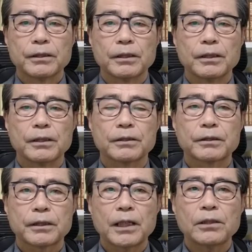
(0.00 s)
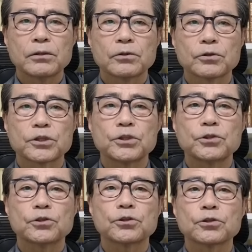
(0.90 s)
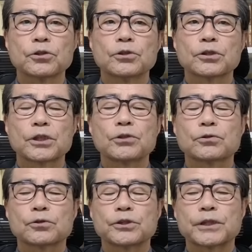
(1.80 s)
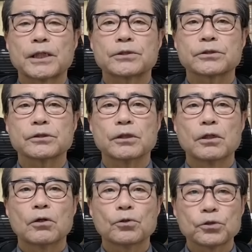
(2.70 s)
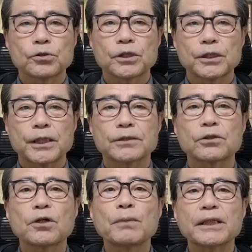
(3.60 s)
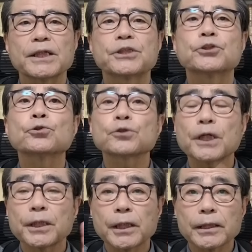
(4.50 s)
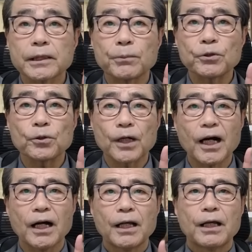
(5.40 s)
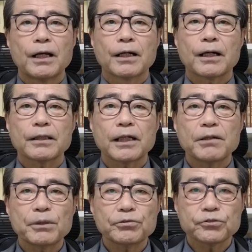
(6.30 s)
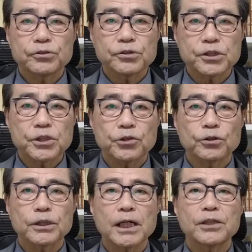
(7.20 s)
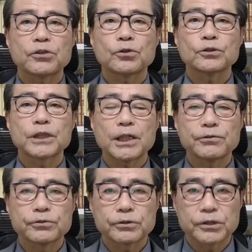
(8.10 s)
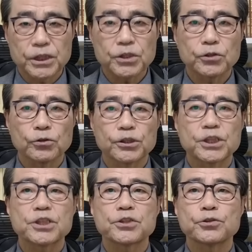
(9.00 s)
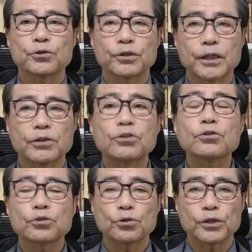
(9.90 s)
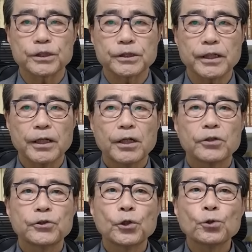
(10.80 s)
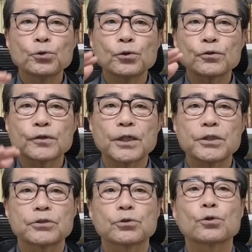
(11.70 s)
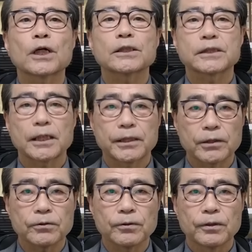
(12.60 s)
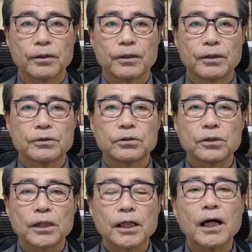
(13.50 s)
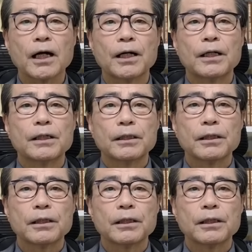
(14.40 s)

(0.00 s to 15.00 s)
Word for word: えー、県の信用金庫に対する補助金がそれまで1億円だったものが、片山副知事と斉藤前知事の指示によって急遽ですね、4億円に増額されたと。それが、